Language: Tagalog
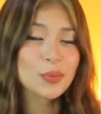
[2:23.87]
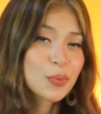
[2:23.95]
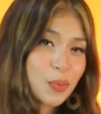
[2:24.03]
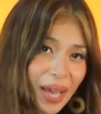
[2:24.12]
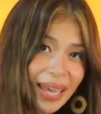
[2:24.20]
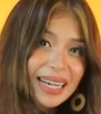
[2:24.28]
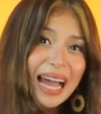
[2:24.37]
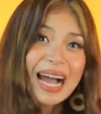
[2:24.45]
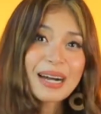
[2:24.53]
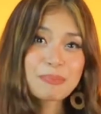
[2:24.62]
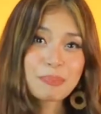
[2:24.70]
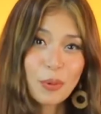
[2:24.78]
Well,
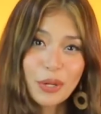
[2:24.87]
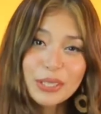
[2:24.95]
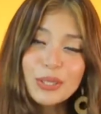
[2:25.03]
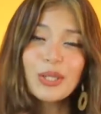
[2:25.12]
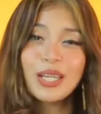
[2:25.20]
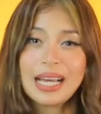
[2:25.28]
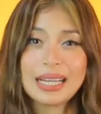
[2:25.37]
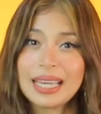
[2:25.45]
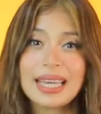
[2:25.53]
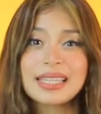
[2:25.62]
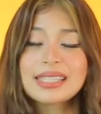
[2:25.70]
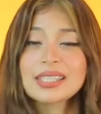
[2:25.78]
ang point ko lang
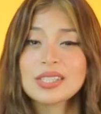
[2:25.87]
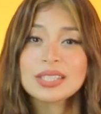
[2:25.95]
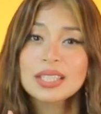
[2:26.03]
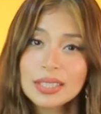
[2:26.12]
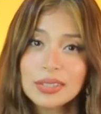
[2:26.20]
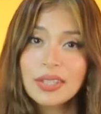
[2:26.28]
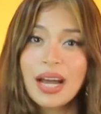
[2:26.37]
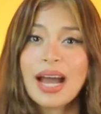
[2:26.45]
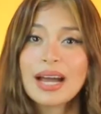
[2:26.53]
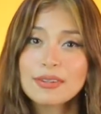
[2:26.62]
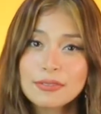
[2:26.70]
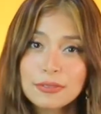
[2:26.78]
is you
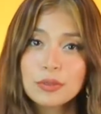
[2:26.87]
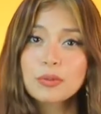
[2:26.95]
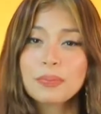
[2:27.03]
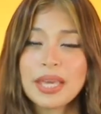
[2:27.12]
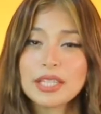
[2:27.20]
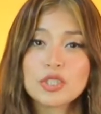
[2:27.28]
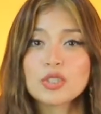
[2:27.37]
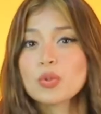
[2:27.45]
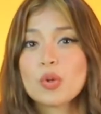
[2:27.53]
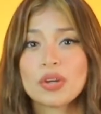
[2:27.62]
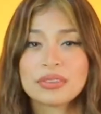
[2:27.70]
have to make sure